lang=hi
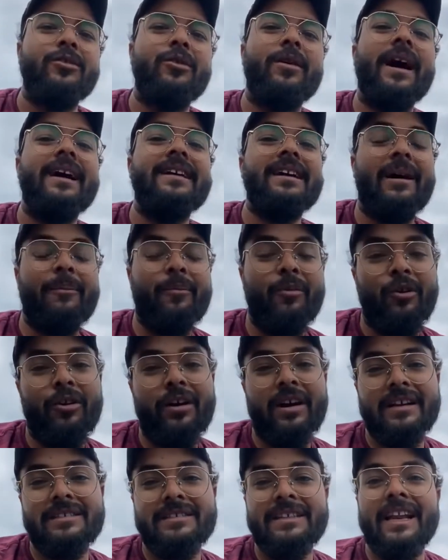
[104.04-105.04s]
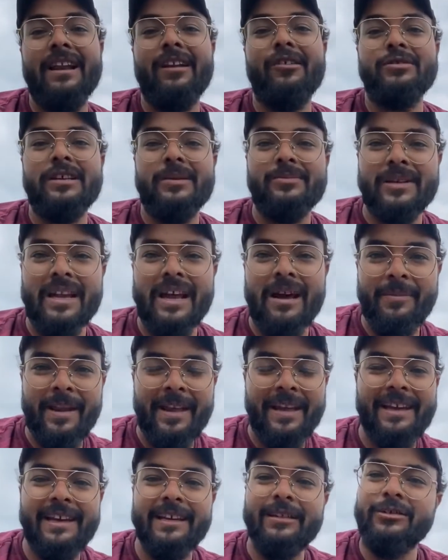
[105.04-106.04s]
तो गाय आप लोग अगर चैनल को सब्सक्राइब
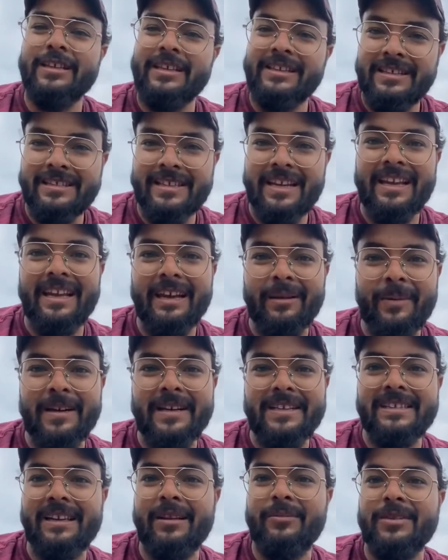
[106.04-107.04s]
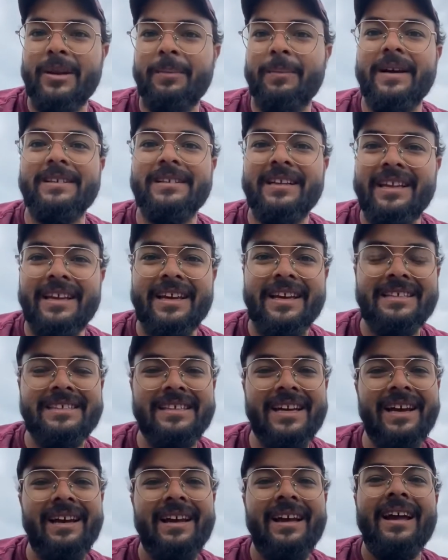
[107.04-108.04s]
नहीं किए तो जल्दी से लिंक पे डिस्क्रिप्शन पे जल्दी
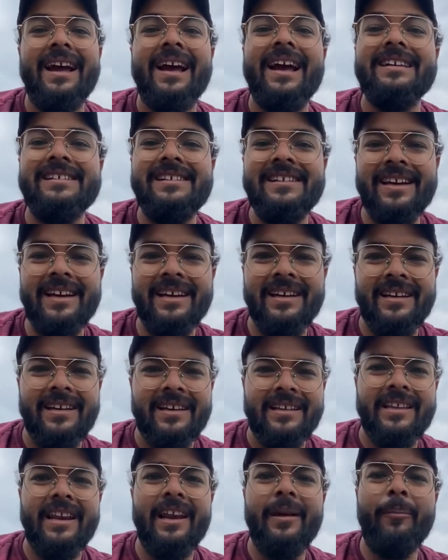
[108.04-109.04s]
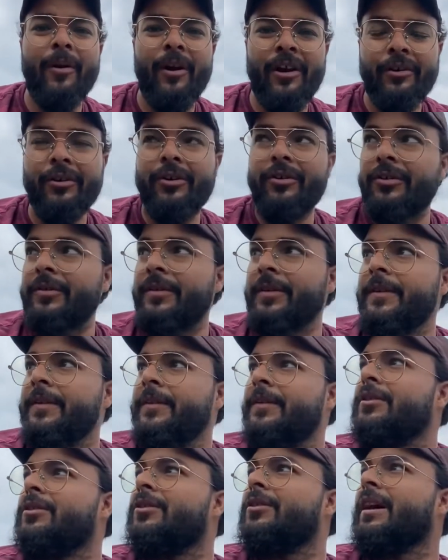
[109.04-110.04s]
कीजिए एच डी ए थ्री पॉइंट ओ
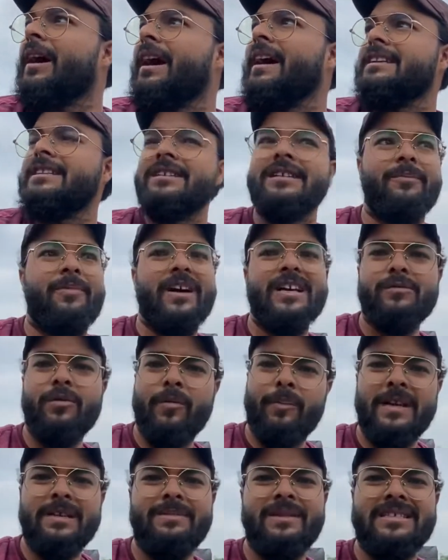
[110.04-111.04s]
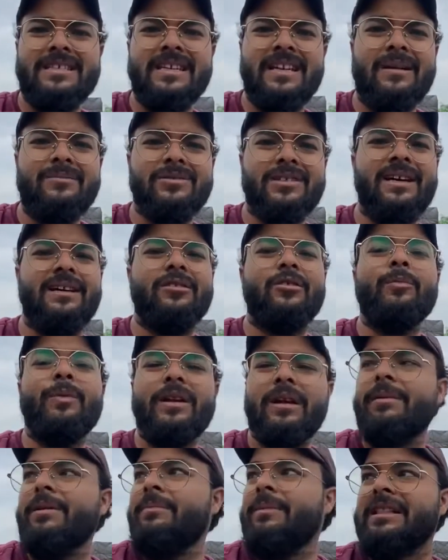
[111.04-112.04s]
तो गाय फेसबुक पेज भी इसी नाम से तो
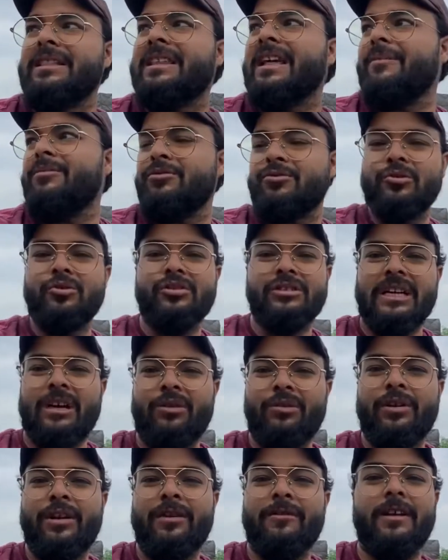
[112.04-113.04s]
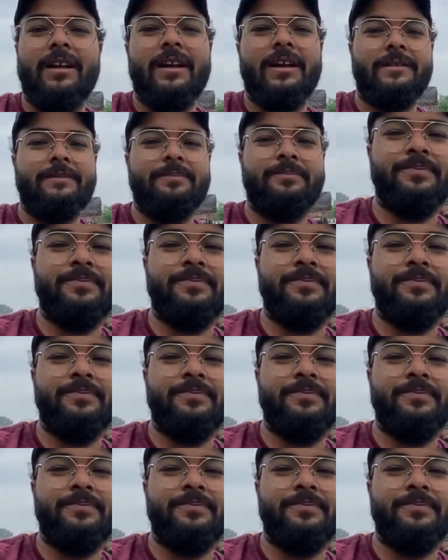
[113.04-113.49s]
फिर अभी मिलते हैं अब शूट चालू होने वाला है